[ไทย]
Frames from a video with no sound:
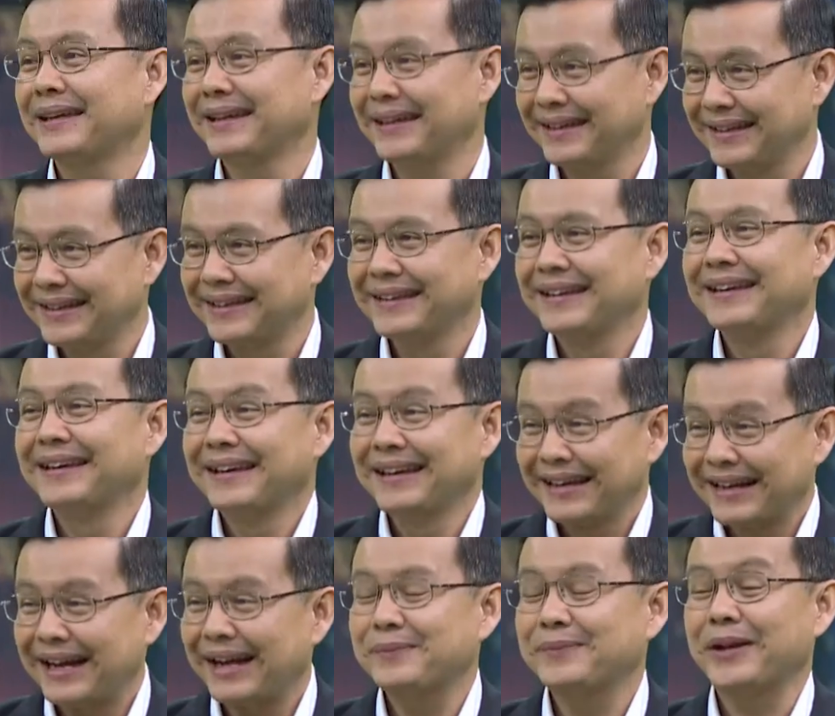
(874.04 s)
ครู YouTube
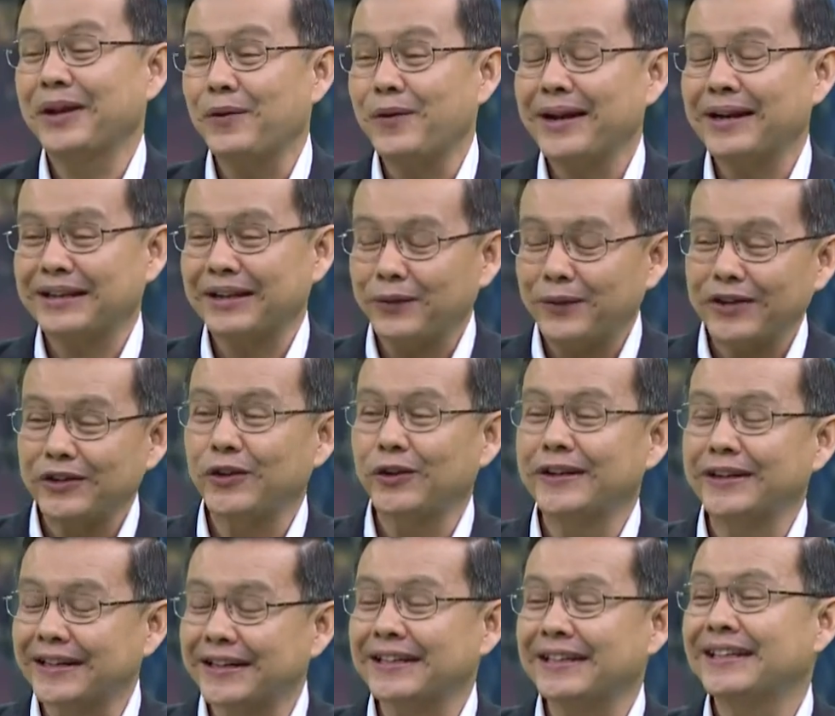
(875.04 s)
ครับแต่ว่าส่ว
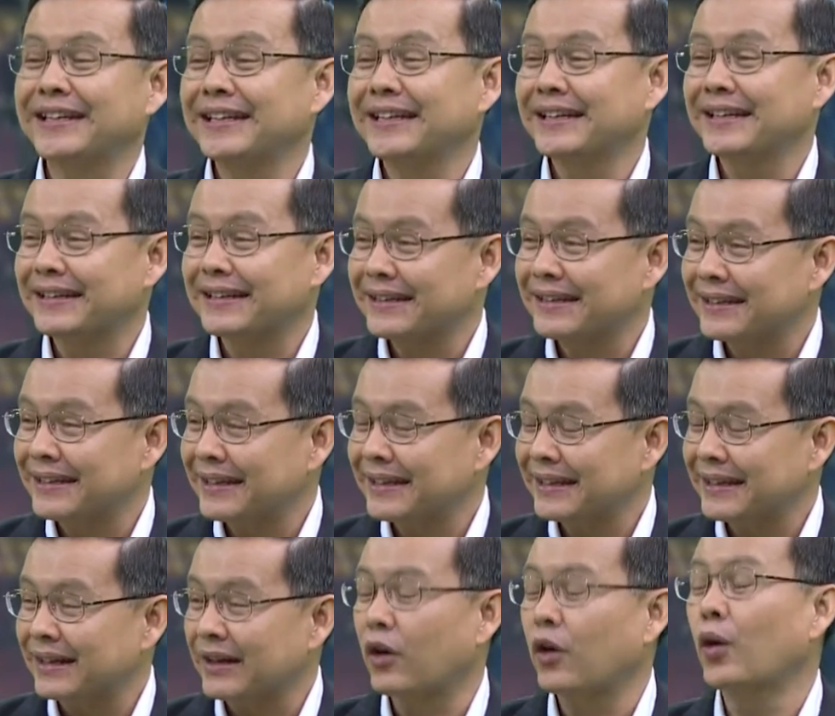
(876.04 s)
นหนึ่งที่
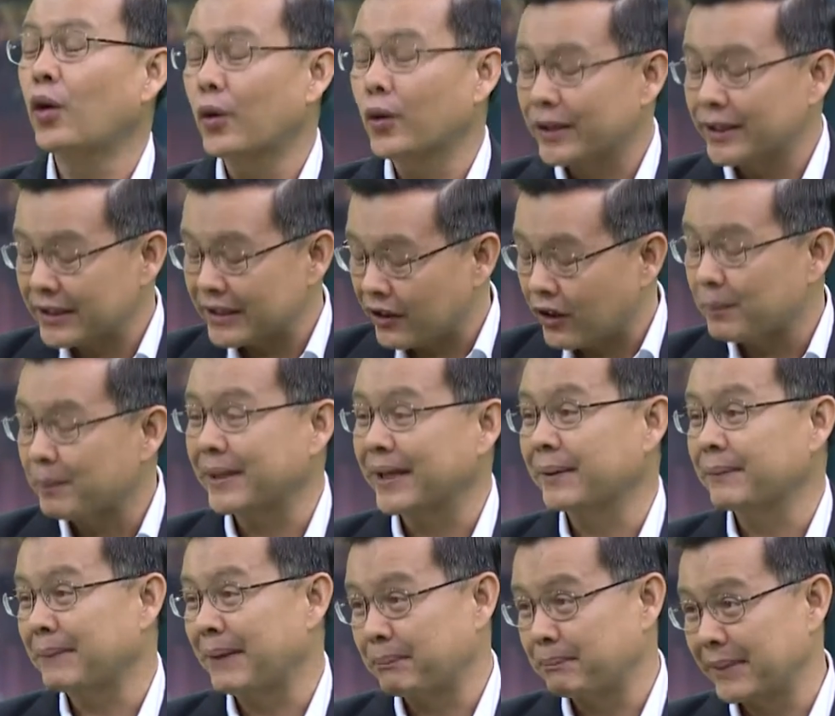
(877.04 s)
ครูที่ต้อง
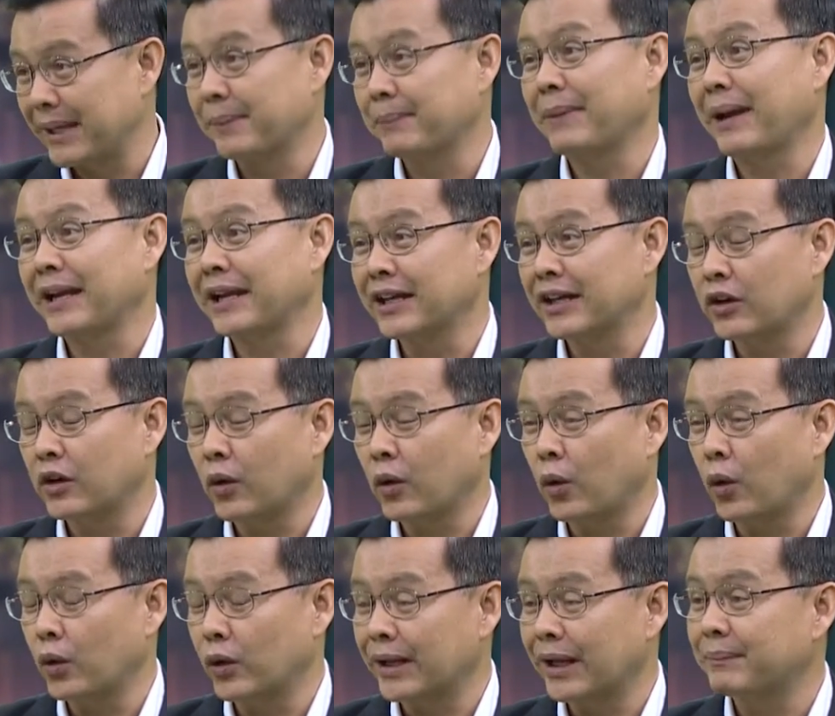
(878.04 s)
ปรับเปลี่ยนไปคือ
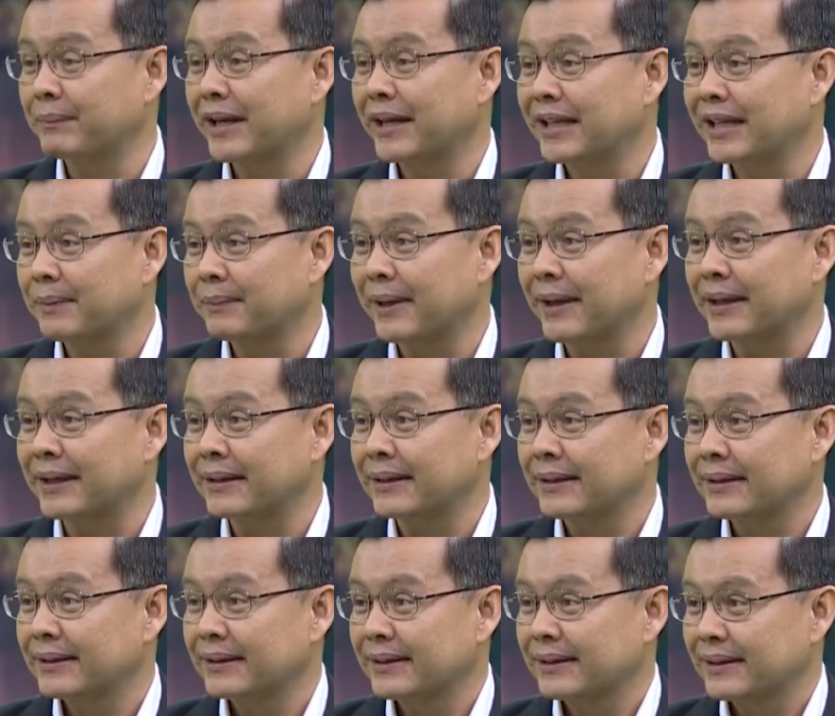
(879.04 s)
ครูทำหน้าที่
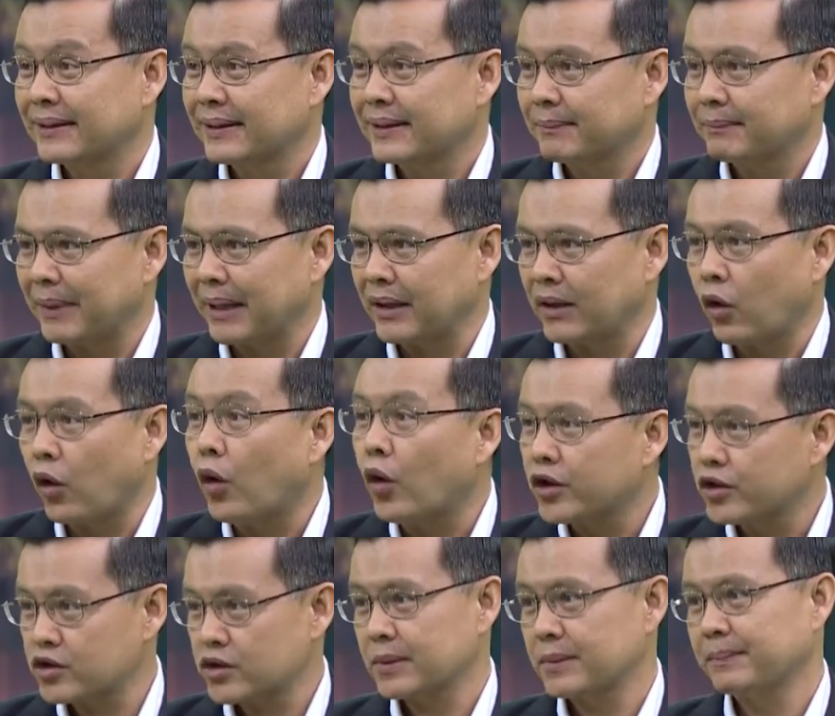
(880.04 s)
เป็นโค้
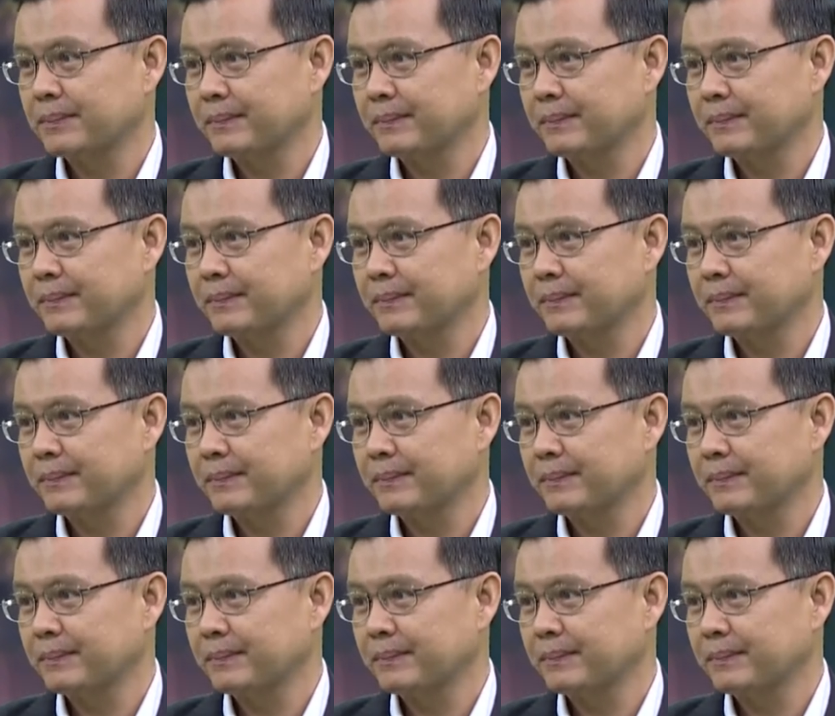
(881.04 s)
ช